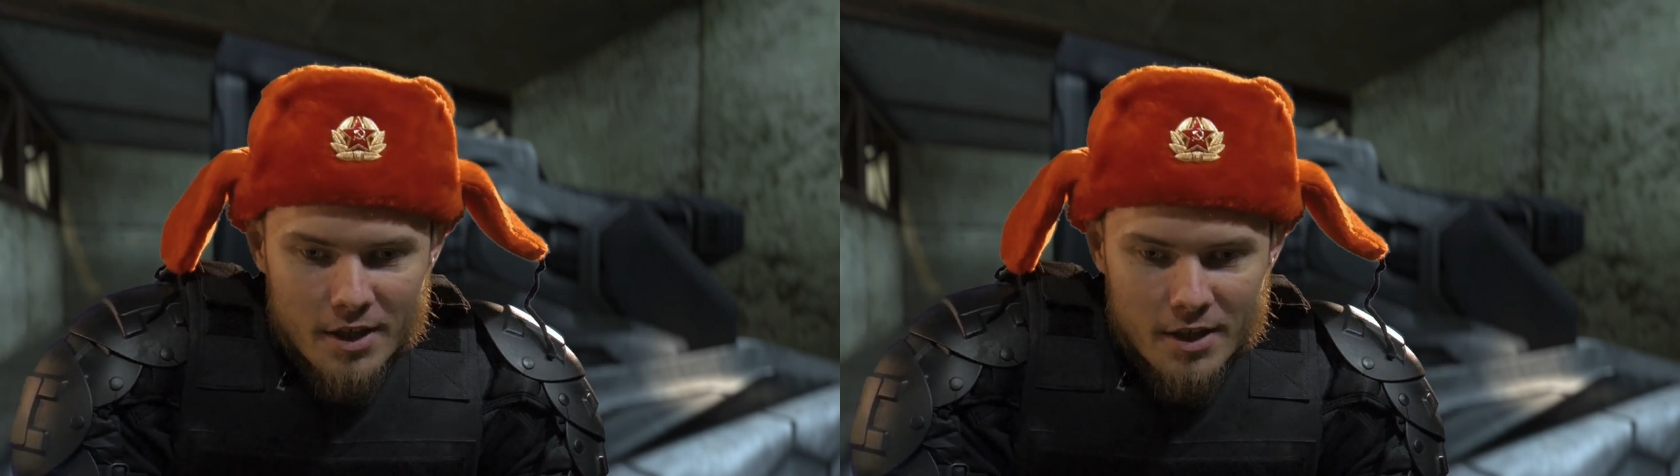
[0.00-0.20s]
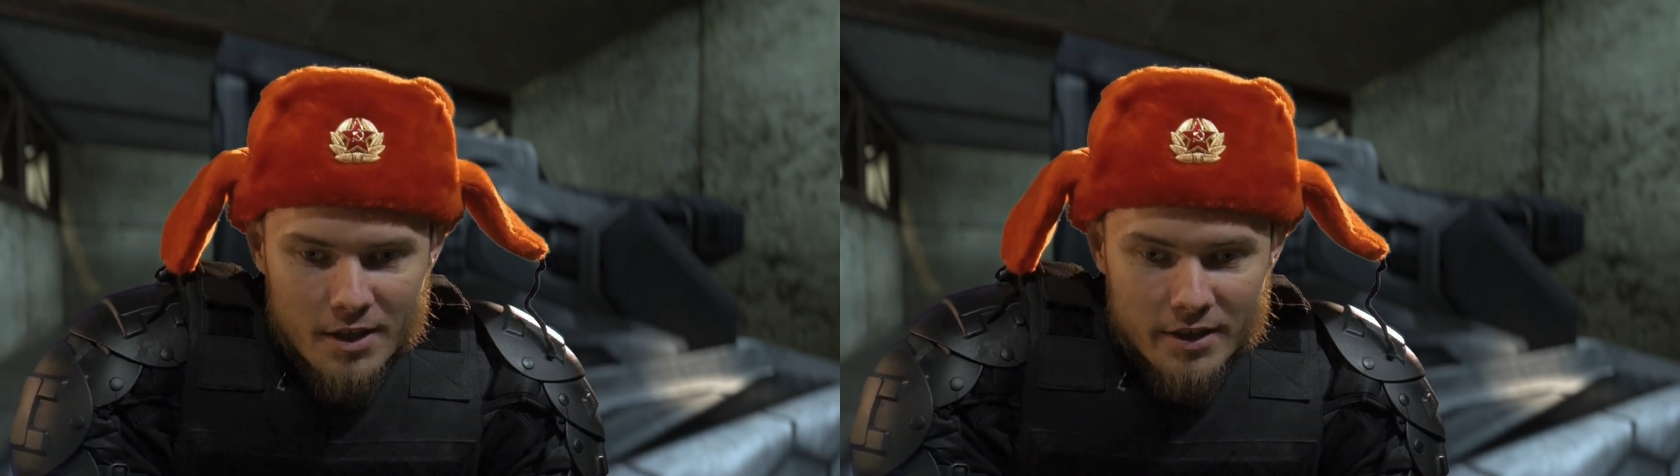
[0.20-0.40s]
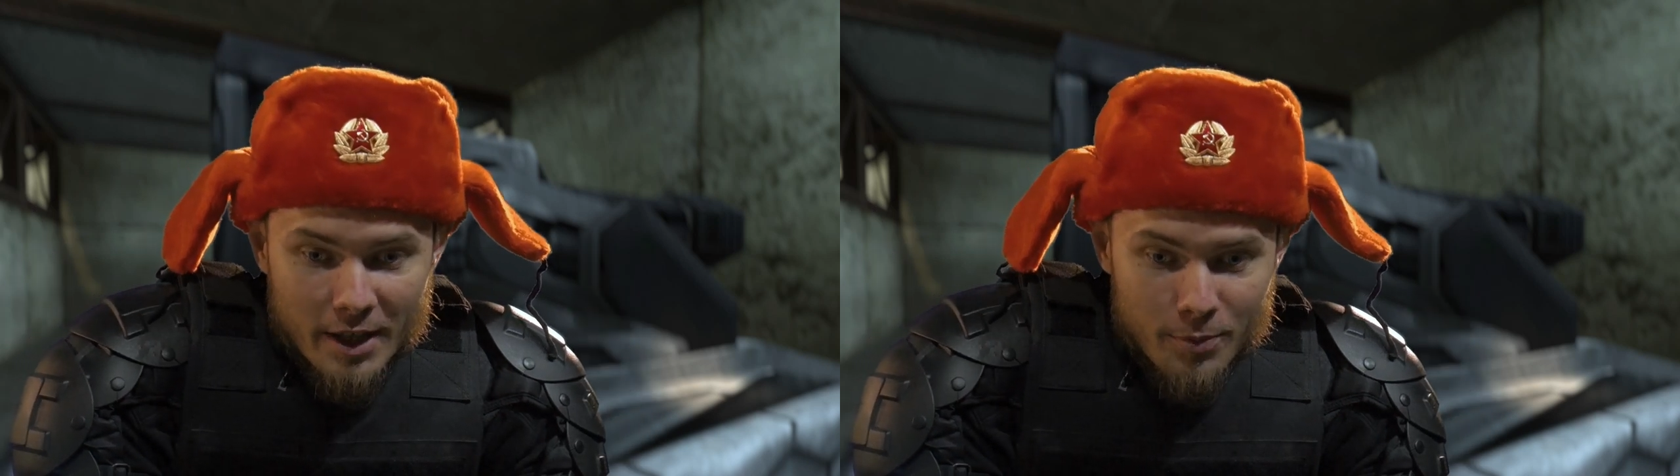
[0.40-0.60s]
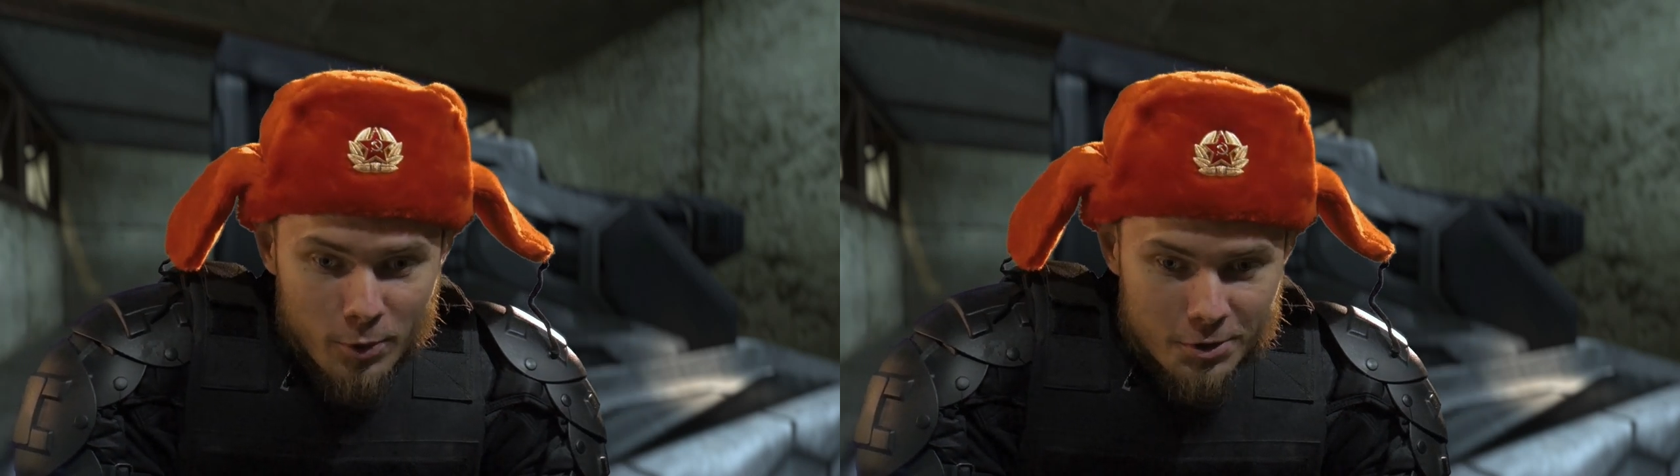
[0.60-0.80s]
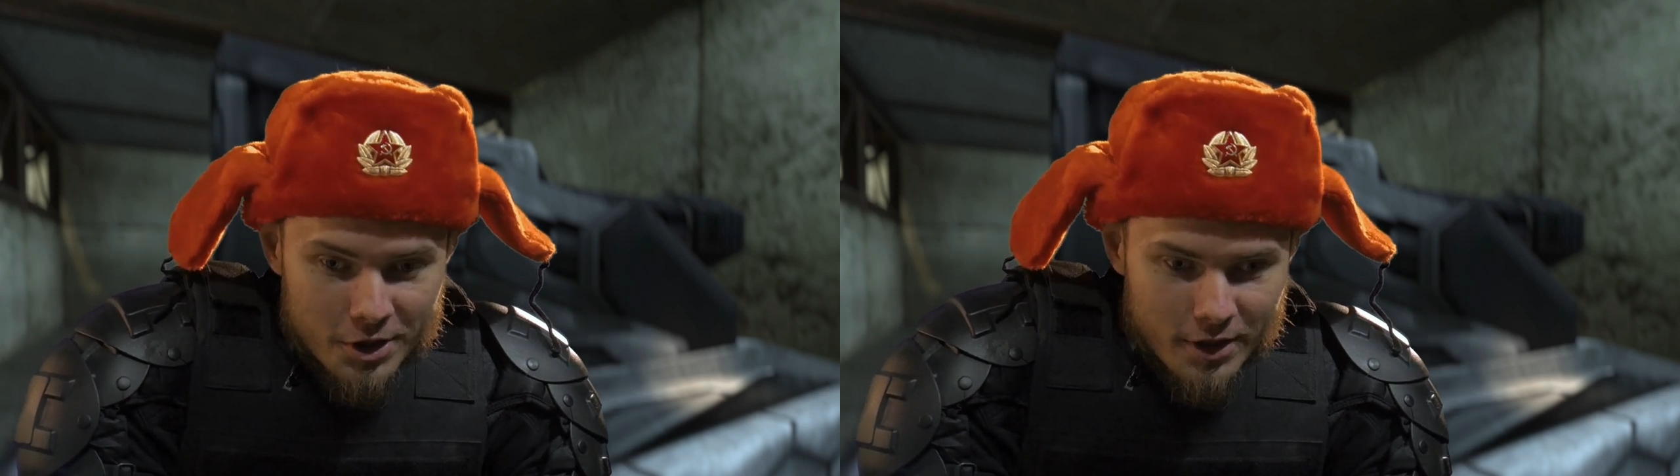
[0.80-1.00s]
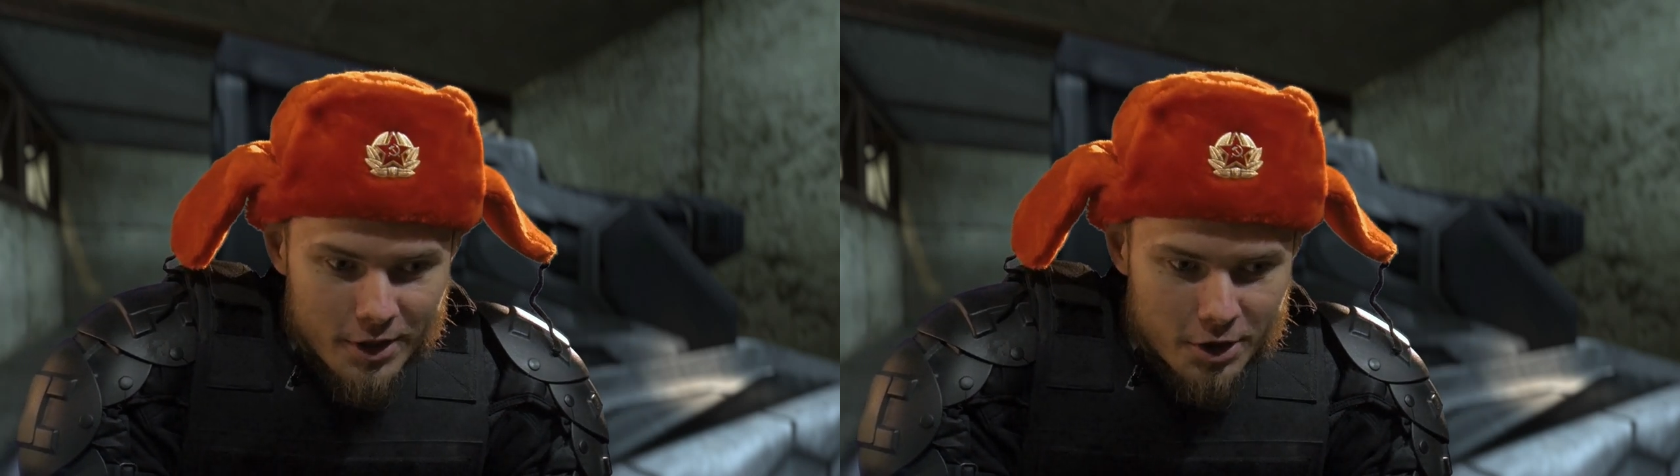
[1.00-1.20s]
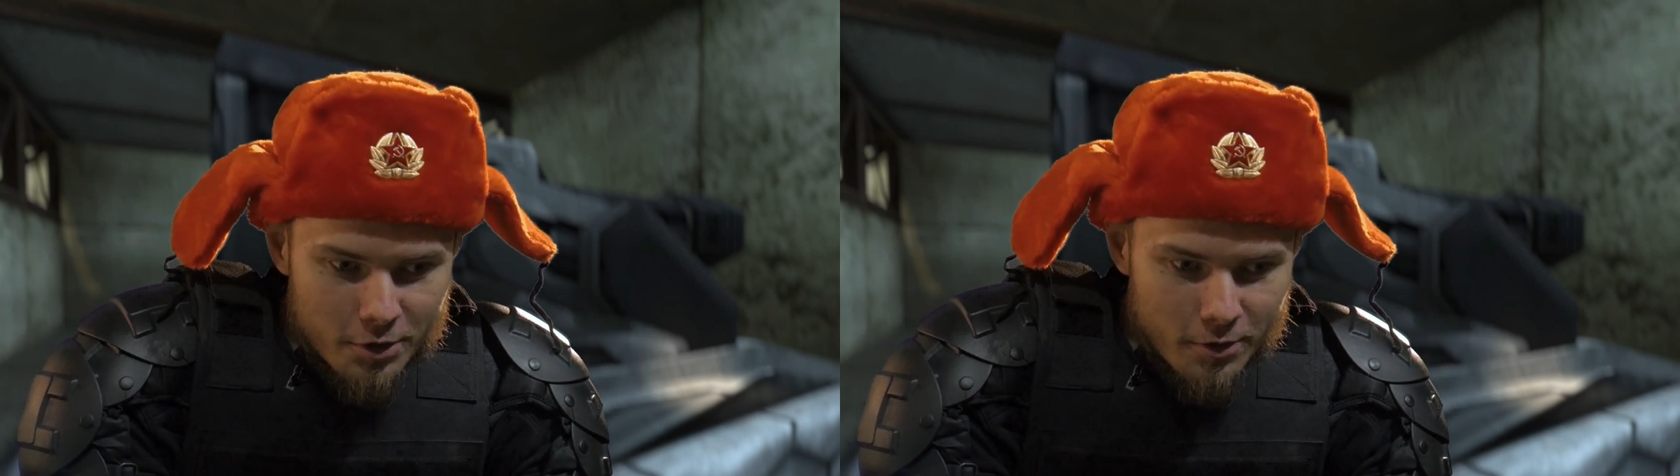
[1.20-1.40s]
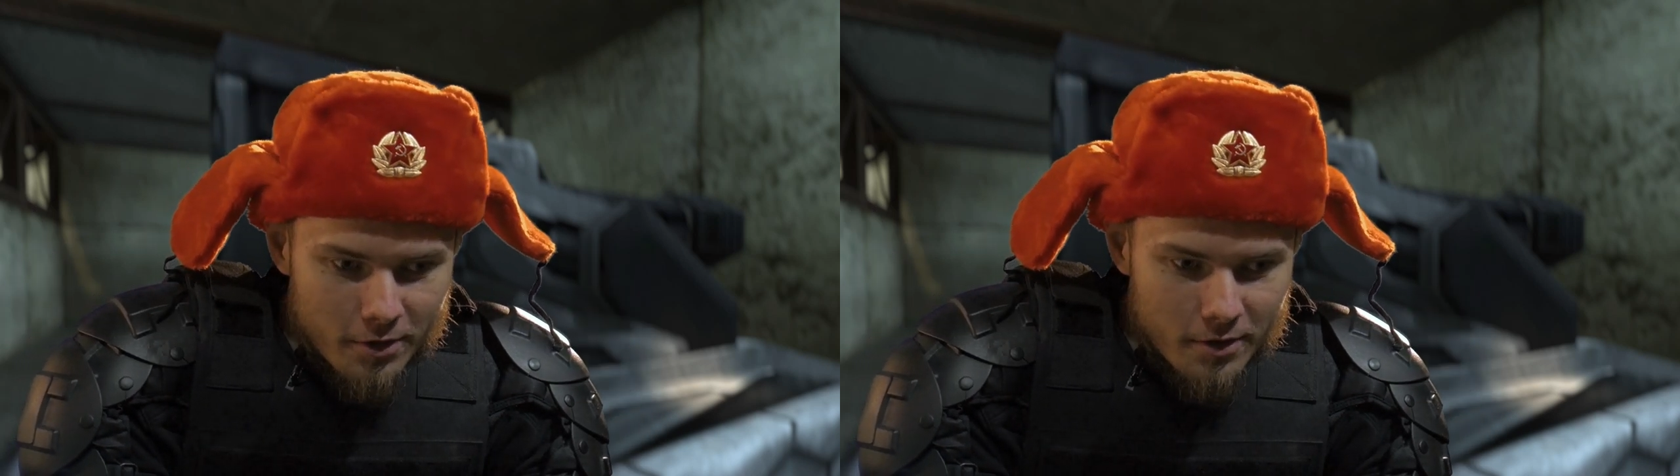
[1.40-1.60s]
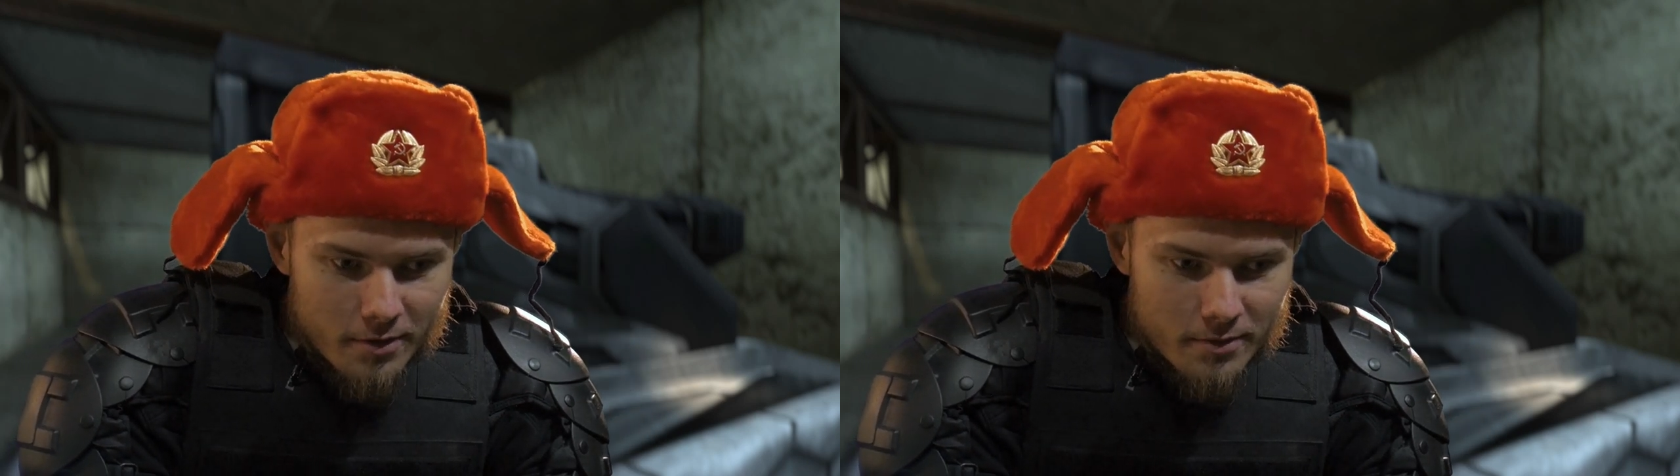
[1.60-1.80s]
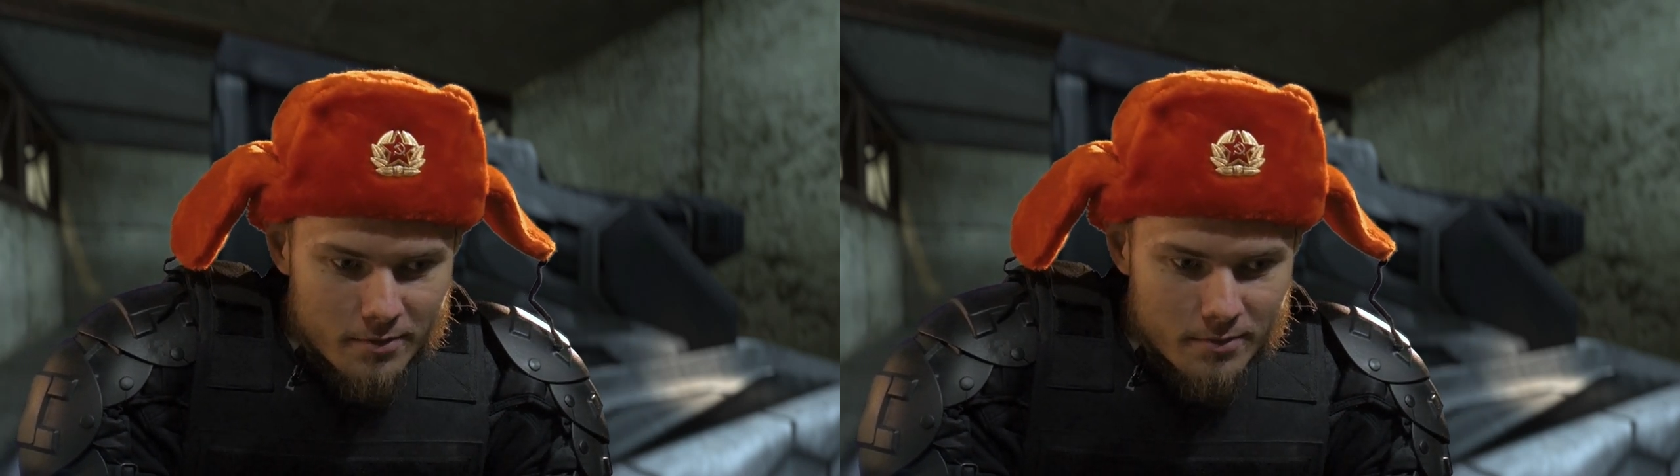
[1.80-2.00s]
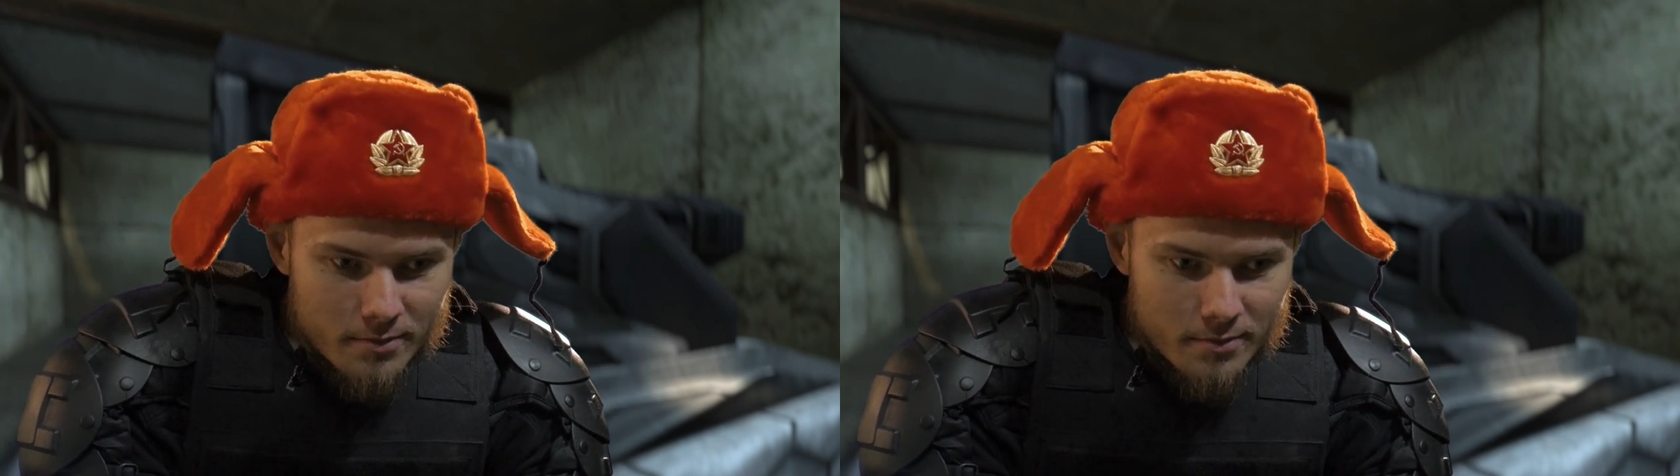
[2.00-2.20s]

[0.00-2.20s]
И так получилось, что